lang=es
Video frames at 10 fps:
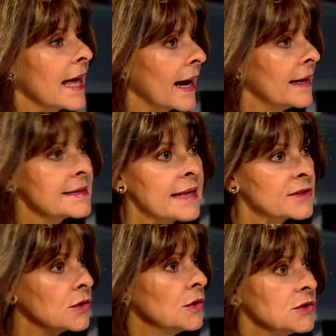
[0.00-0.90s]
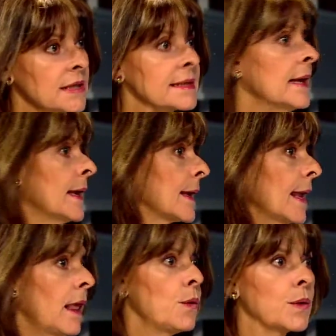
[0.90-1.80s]
que hagan estas cosas,
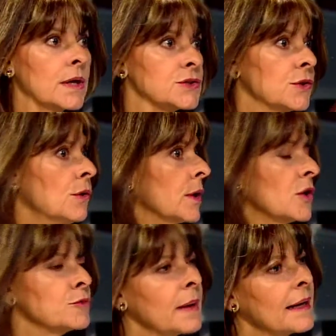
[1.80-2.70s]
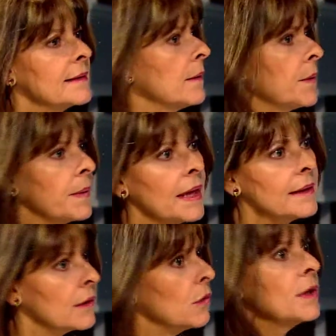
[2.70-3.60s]
que la educación, que los planes de
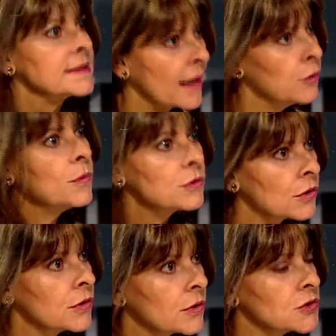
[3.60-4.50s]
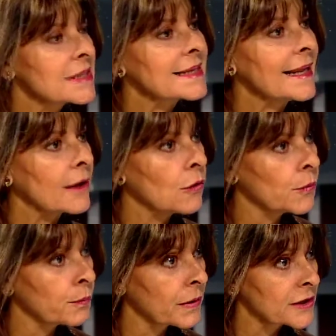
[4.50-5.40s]
vivienda, no, es que hay un montón de cosas que le
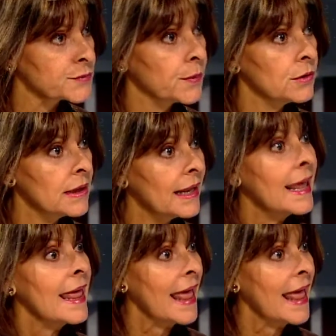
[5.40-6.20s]
corresponden